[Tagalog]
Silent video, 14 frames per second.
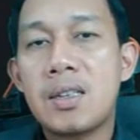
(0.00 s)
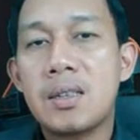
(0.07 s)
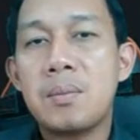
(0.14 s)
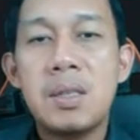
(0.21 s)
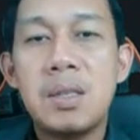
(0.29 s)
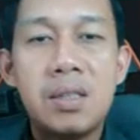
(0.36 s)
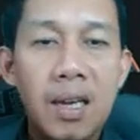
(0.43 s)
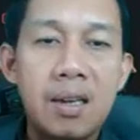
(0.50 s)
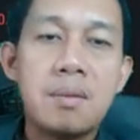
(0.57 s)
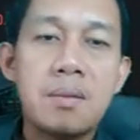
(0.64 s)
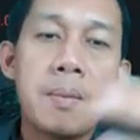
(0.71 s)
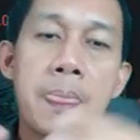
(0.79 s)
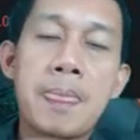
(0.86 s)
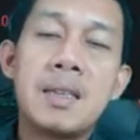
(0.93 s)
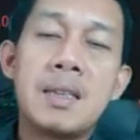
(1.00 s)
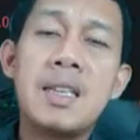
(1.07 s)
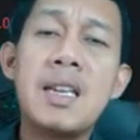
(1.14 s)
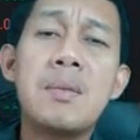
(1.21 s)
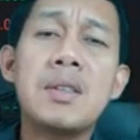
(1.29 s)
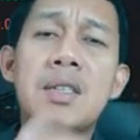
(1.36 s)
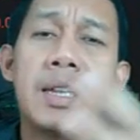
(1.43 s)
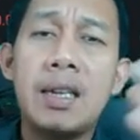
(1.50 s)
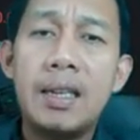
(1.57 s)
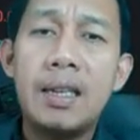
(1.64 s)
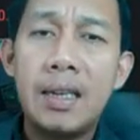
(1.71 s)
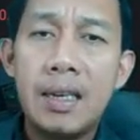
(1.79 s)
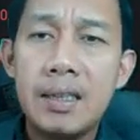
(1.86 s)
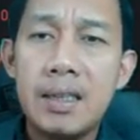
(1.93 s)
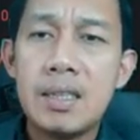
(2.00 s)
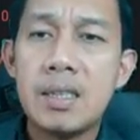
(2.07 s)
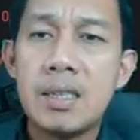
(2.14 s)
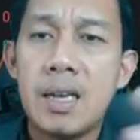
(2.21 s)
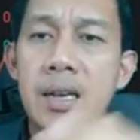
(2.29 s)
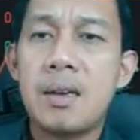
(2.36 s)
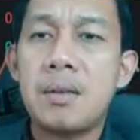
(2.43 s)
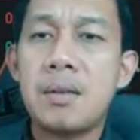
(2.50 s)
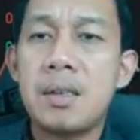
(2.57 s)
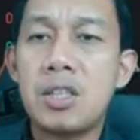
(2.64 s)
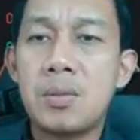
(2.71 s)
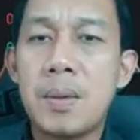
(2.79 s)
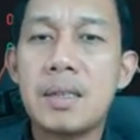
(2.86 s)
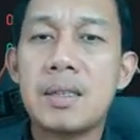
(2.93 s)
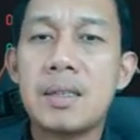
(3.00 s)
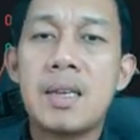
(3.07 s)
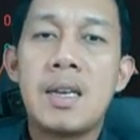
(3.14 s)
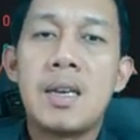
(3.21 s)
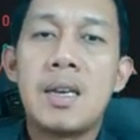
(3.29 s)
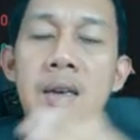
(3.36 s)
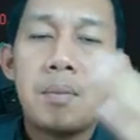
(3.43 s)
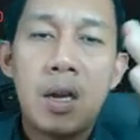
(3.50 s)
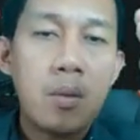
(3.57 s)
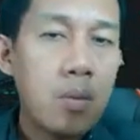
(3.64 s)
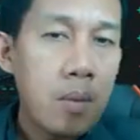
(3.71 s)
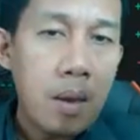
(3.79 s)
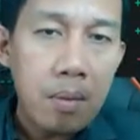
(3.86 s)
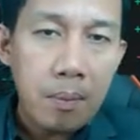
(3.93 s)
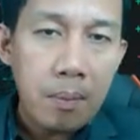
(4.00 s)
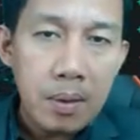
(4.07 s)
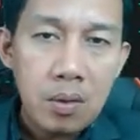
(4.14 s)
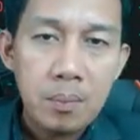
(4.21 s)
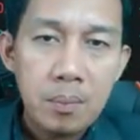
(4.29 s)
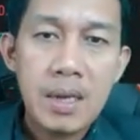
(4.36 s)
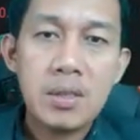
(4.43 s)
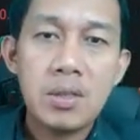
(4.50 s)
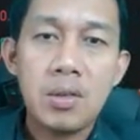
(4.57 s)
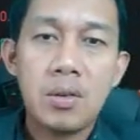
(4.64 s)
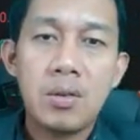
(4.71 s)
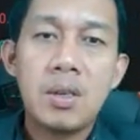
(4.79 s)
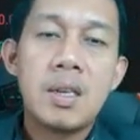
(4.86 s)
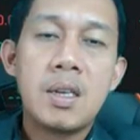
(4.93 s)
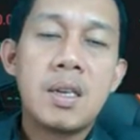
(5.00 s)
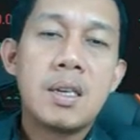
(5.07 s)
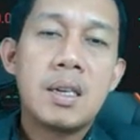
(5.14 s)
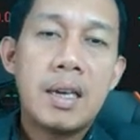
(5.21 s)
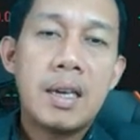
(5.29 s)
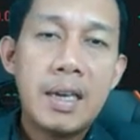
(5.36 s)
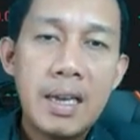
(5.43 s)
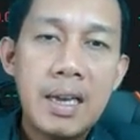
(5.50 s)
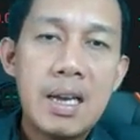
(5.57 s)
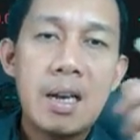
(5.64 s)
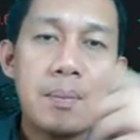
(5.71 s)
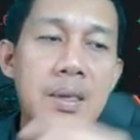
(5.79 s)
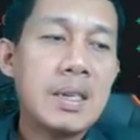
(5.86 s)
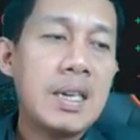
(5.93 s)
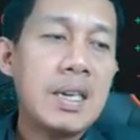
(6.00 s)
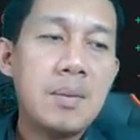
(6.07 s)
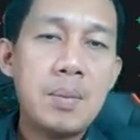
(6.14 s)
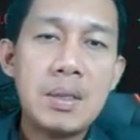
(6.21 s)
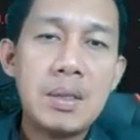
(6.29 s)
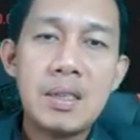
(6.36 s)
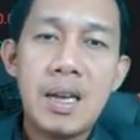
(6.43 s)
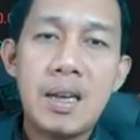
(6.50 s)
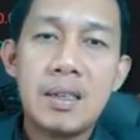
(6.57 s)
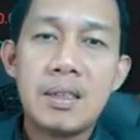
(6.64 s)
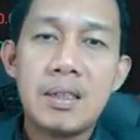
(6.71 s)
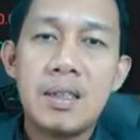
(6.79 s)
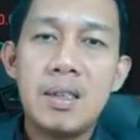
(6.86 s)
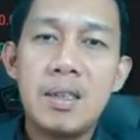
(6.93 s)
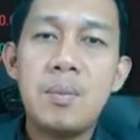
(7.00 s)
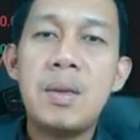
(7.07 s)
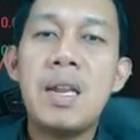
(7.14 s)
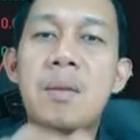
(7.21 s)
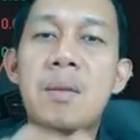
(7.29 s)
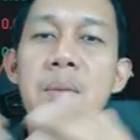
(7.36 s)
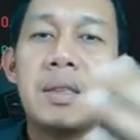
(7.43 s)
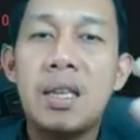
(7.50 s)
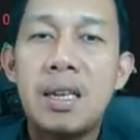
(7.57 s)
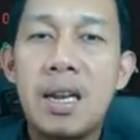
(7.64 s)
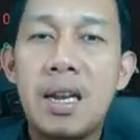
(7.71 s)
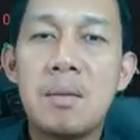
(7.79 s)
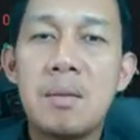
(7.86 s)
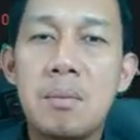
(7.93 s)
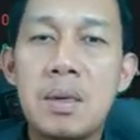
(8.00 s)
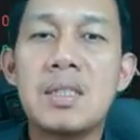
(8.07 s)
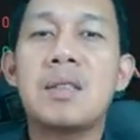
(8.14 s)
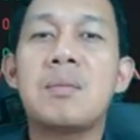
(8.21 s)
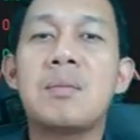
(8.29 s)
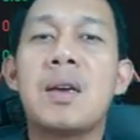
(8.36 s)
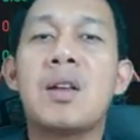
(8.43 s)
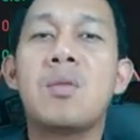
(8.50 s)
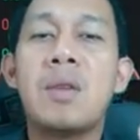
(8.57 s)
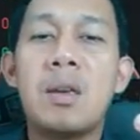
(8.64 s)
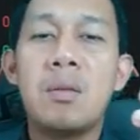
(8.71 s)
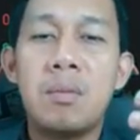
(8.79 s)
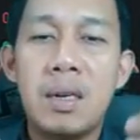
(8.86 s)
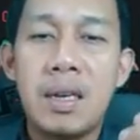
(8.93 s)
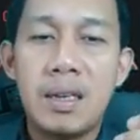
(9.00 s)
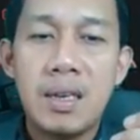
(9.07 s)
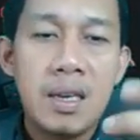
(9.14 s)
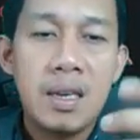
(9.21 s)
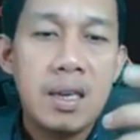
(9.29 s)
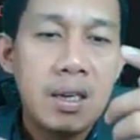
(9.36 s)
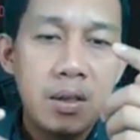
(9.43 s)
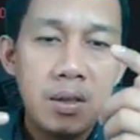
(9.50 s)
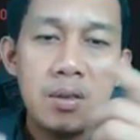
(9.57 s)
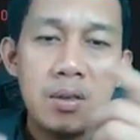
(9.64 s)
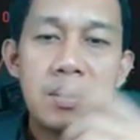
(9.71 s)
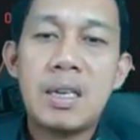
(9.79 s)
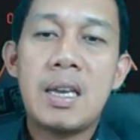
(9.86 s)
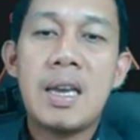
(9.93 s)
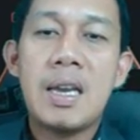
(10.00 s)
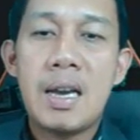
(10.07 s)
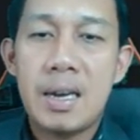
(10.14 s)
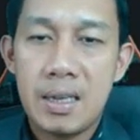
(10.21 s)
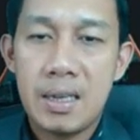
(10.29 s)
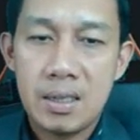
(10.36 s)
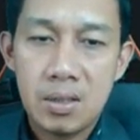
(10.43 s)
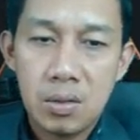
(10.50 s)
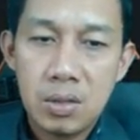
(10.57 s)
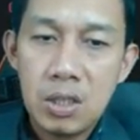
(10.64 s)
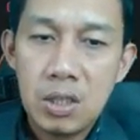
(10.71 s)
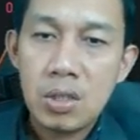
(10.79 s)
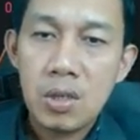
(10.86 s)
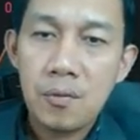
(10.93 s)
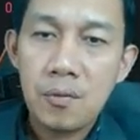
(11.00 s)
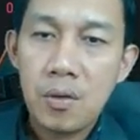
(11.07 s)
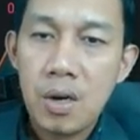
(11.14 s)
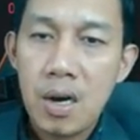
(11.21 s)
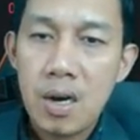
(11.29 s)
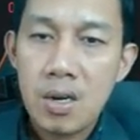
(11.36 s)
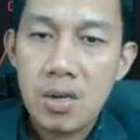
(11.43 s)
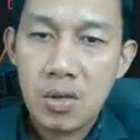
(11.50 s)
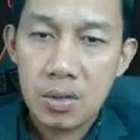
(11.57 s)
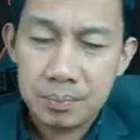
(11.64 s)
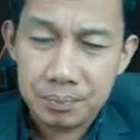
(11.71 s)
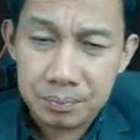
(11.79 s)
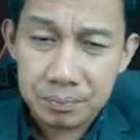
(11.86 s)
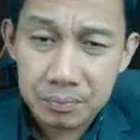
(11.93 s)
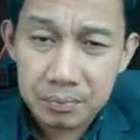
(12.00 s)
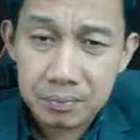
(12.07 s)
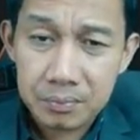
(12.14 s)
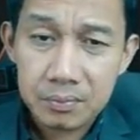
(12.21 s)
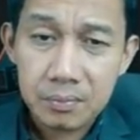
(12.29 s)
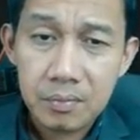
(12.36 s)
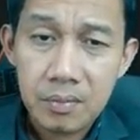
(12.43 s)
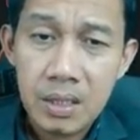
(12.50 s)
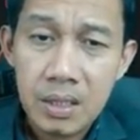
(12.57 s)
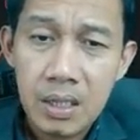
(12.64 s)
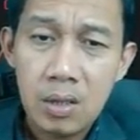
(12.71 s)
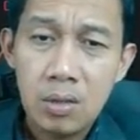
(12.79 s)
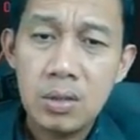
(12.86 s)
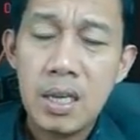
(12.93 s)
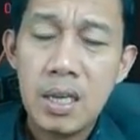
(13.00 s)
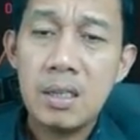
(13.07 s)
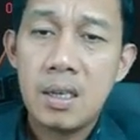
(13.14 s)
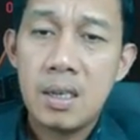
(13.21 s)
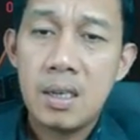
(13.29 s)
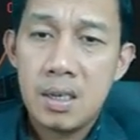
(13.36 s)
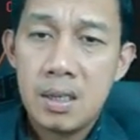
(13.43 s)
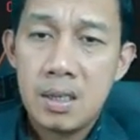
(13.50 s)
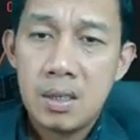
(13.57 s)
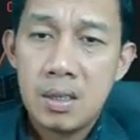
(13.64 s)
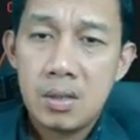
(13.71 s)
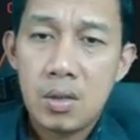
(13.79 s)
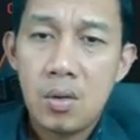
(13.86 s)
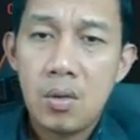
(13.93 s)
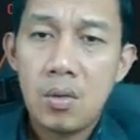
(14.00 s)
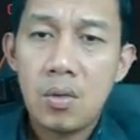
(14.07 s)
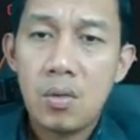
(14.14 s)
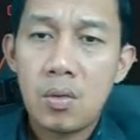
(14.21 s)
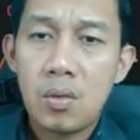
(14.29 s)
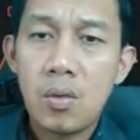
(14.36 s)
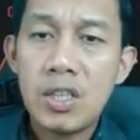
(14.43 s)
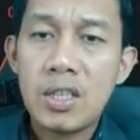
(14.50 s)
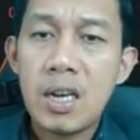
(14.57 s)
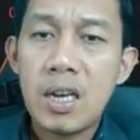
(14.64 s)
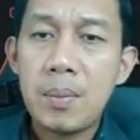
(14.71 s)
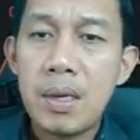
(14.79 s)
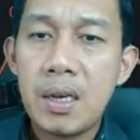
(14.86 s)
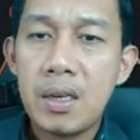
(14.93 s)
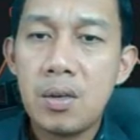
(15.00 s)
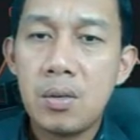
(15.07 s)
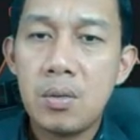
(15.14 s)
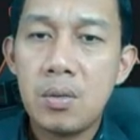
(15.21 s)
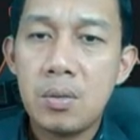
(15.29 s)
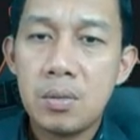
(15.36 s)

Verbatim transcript: minsan, hindi naman siya naliliquidate sa spot. Pero bumababa yung presyo, kaya lang kapag naipit na, ibinebenta na lang basta't merong may balik. Yun yung nangyayari. So, dito sa 4 hours, Ganun din. So, kung scalping kayo,